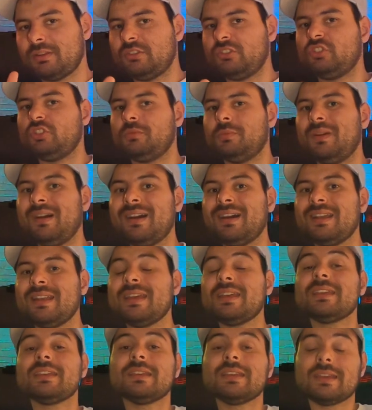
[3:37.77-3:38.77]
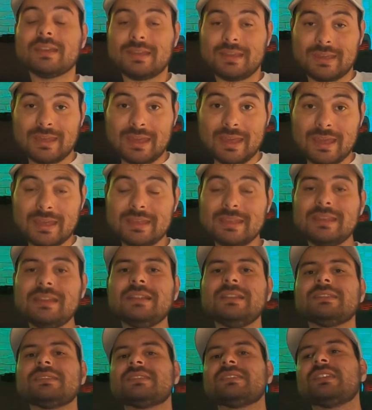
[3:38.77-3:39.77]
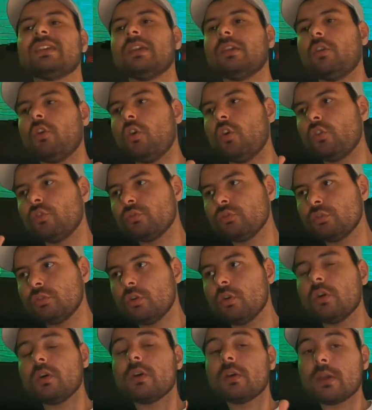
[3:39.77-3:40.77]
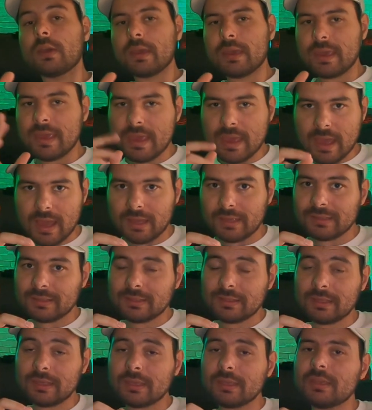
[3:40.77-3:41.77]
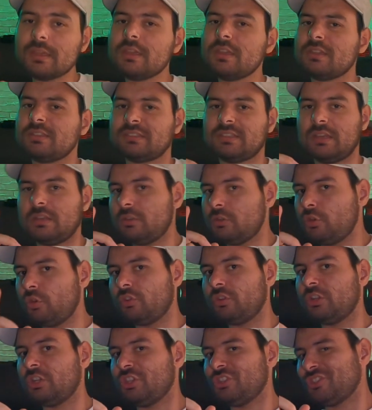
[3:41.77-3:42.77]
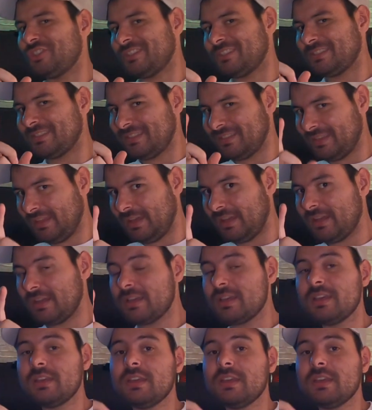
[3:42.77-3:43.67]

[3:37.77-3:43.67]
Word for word: principale che il secondo e anche se ne ho necessità